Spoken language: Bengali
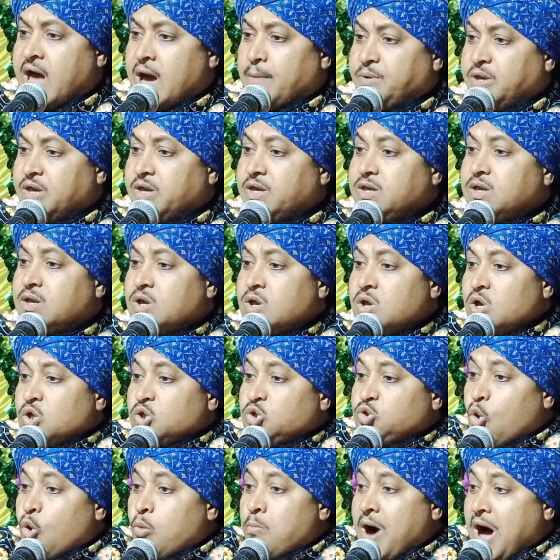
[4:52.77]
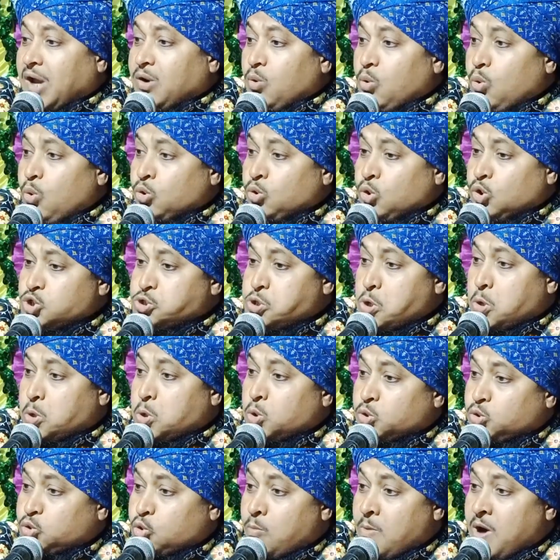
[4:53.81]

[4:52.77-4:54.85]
এ নাবি তোমার অনুসরণ